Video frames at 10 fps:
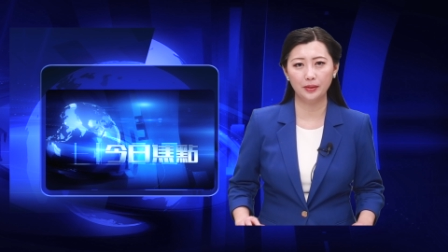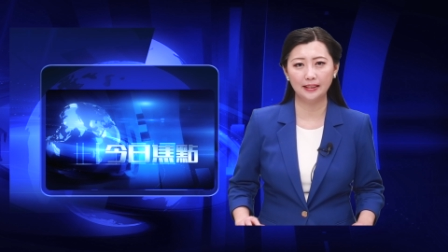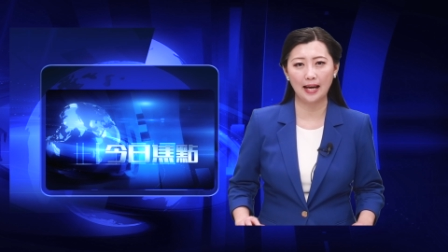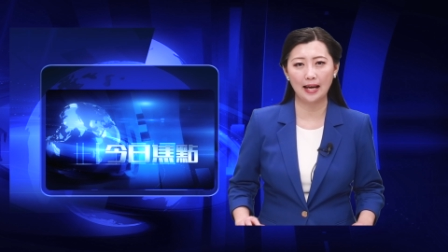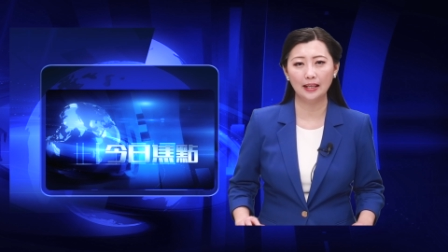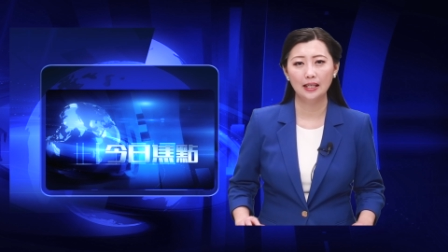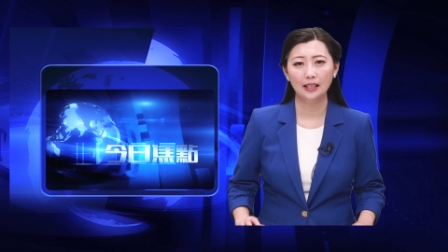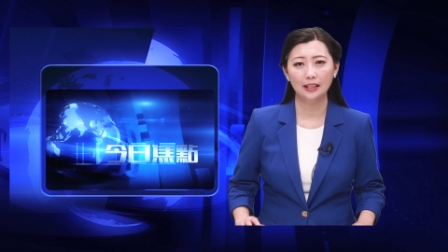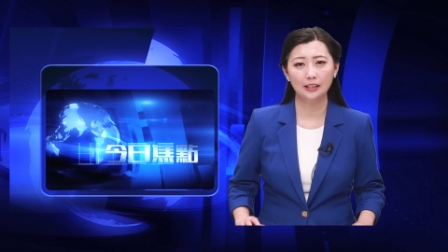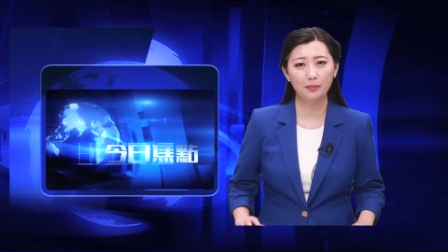平台
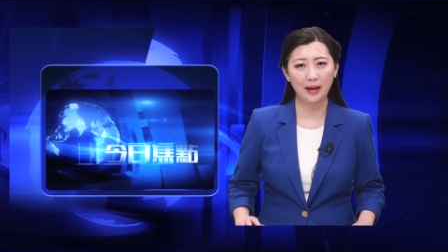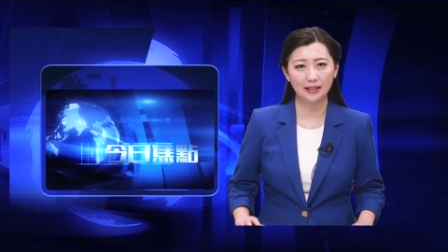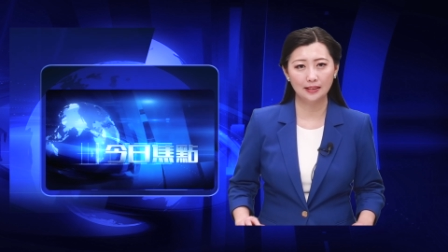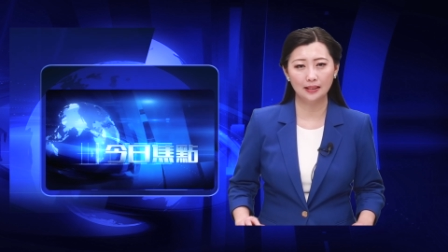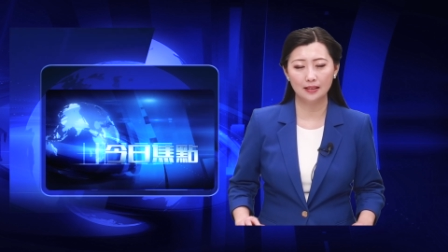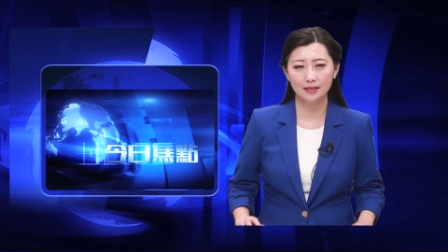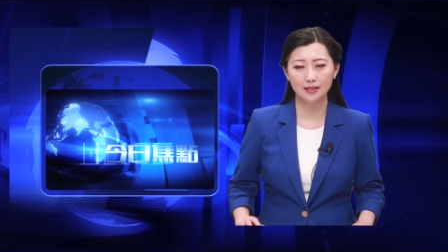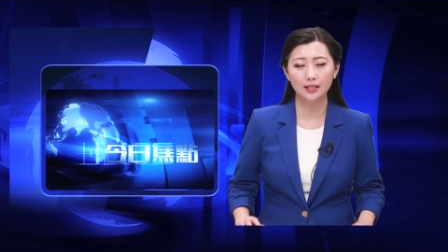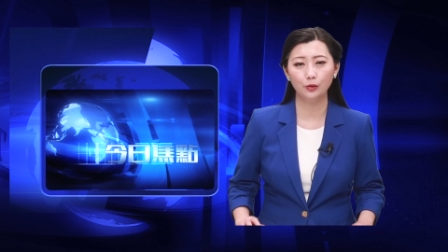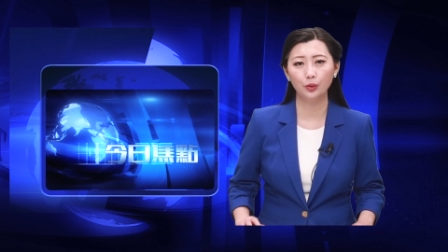以及百姓的
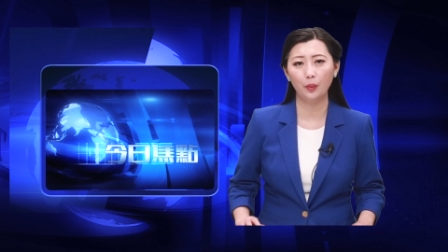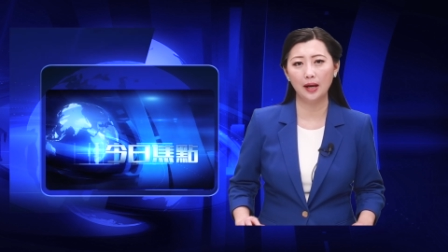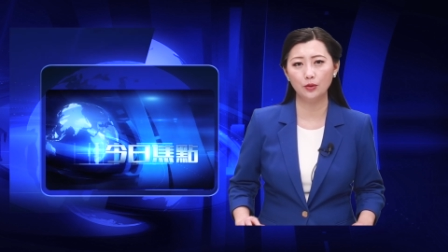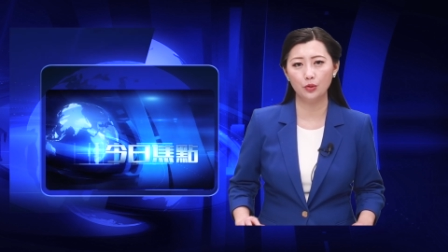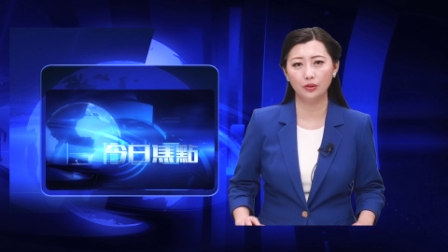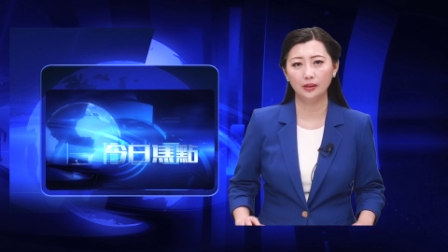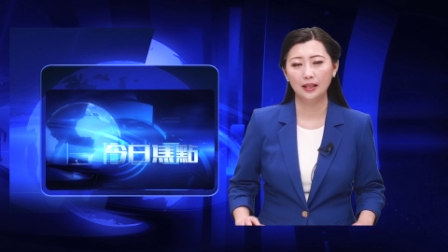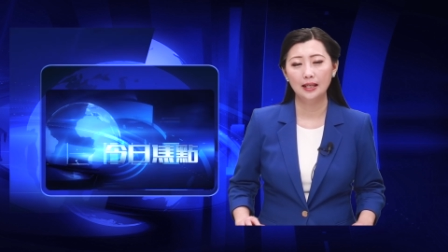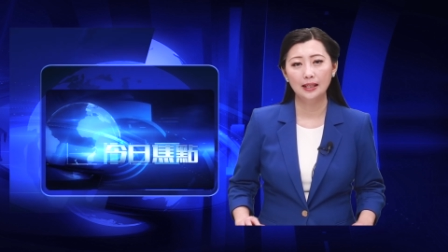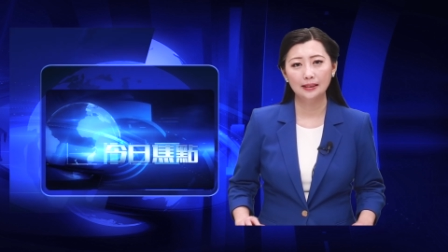私人对话群，
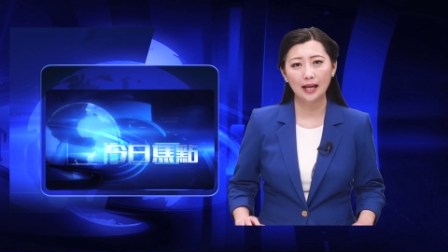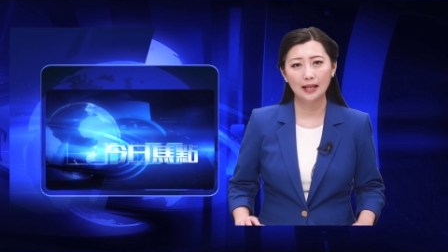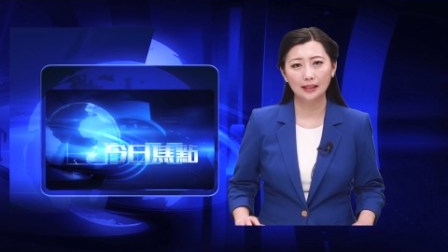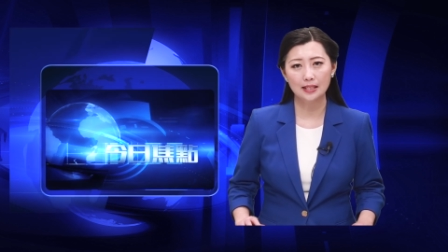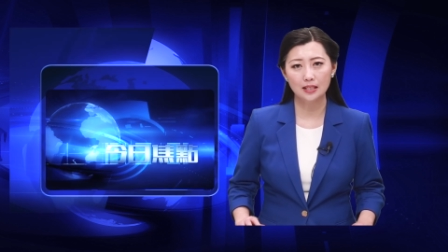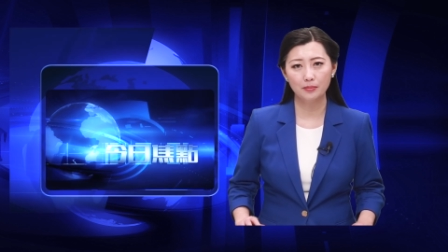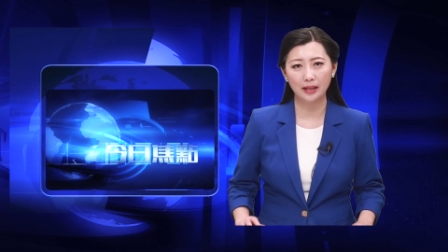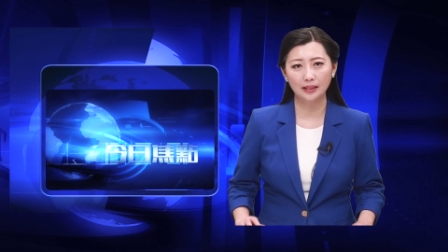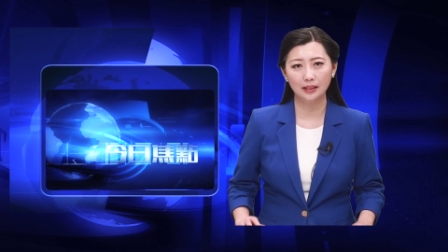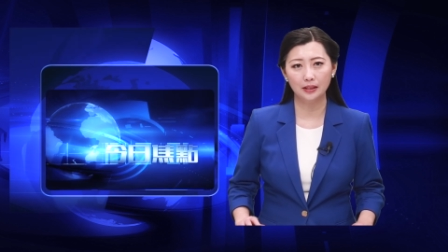大量的自
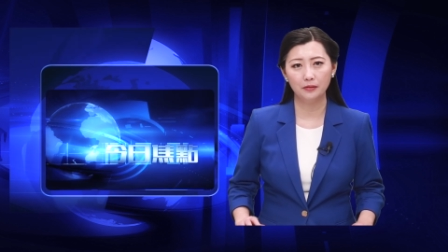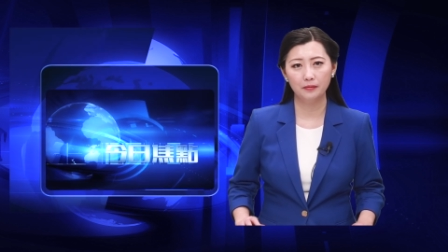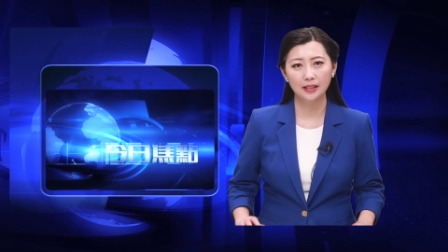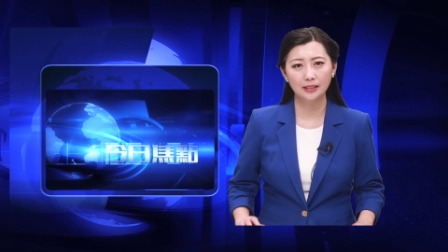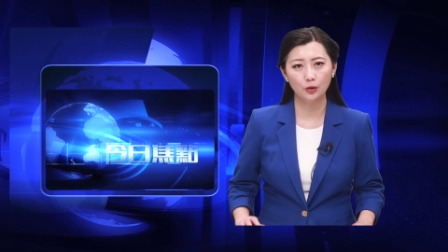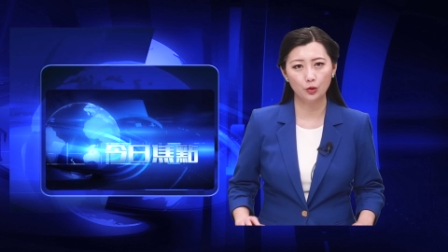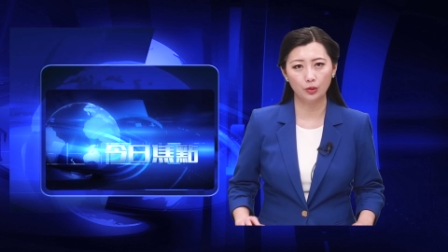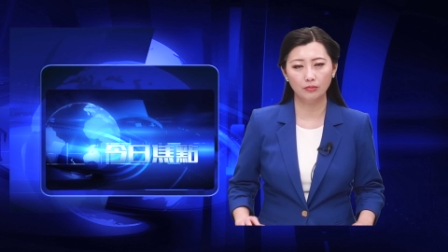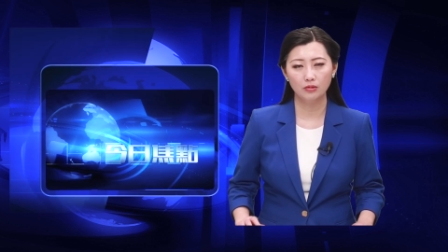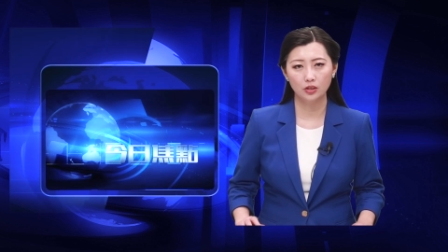媒体微信群